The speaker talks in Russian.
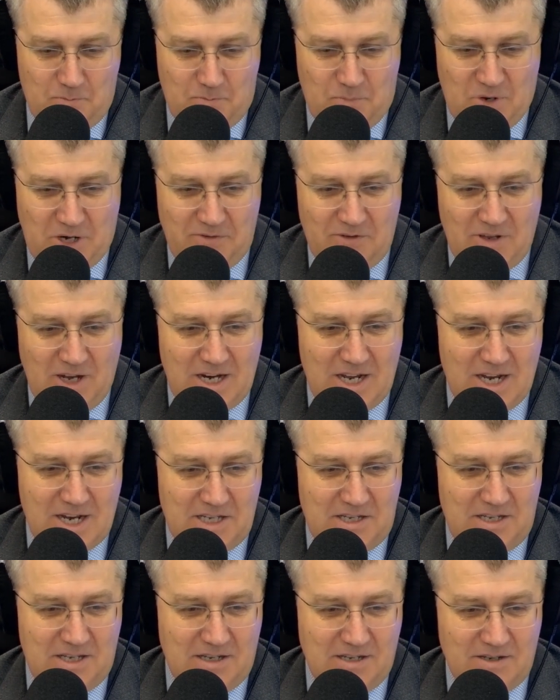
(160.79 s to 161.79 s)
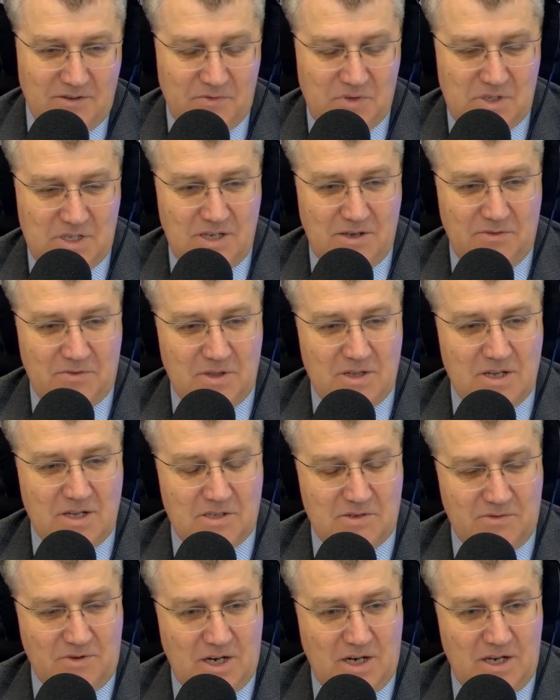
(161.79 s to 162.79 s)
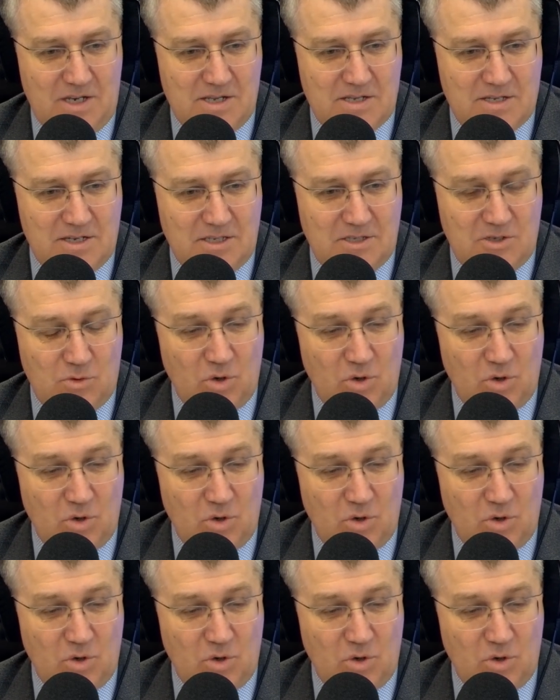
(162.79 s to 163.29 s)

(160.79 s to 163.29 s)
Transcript: проверять все финансовые организации.